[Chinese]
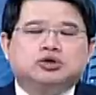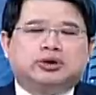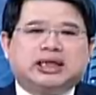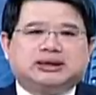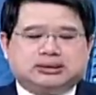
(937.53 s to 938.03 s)

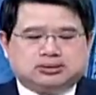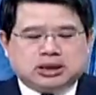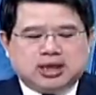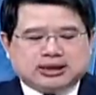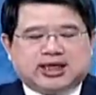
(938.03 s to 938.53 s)
所以在
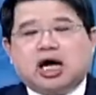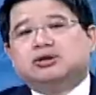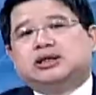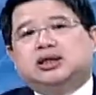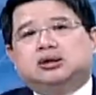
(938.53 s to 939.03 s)
在
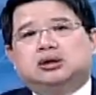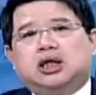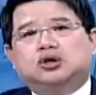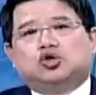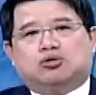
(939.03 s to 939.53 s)
了解了
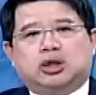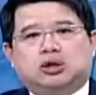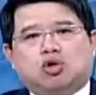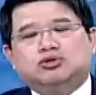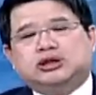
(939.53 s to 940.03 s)
呃总
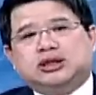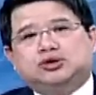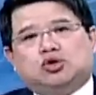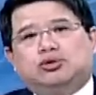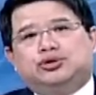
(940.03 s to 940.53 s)
和供给
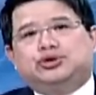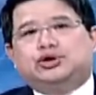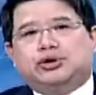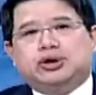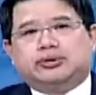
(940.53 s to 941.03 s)
跟总和需
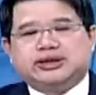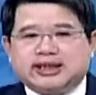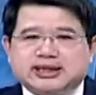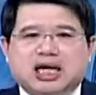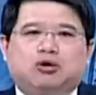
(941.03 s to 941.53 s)
求以后，
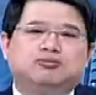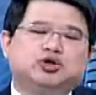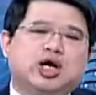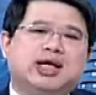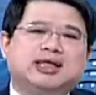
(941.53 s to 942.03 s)
接下来我们
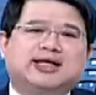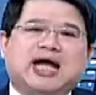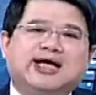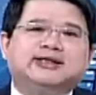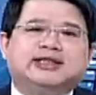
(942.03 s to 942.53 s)
就要来
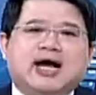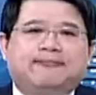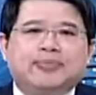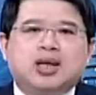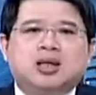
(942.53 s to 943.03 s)
谈一下